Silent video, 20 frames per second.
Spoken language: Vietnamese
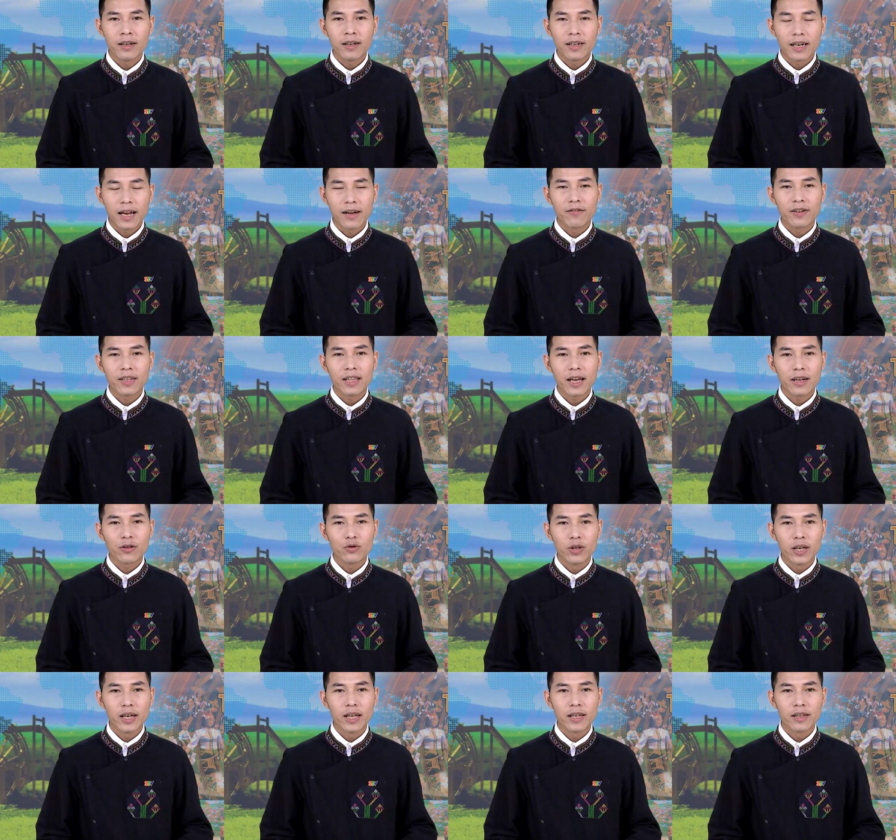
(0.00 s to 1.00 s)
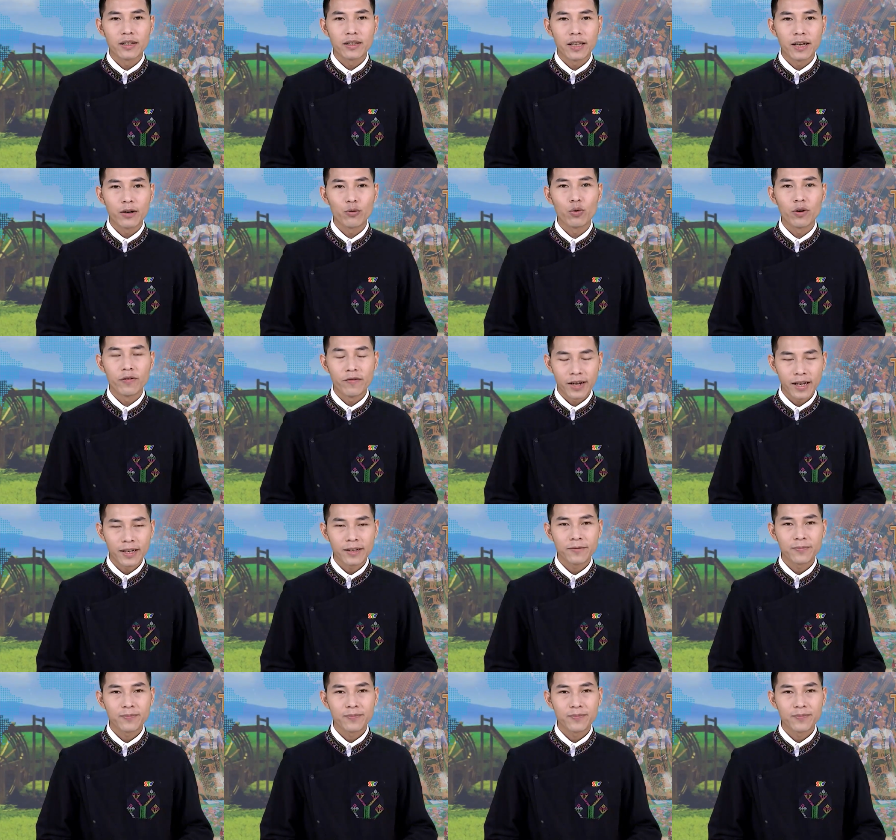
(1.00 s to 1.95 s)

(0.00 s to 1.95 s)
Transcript: đài phát thanh truyền hình tỉnh Hủa Phan.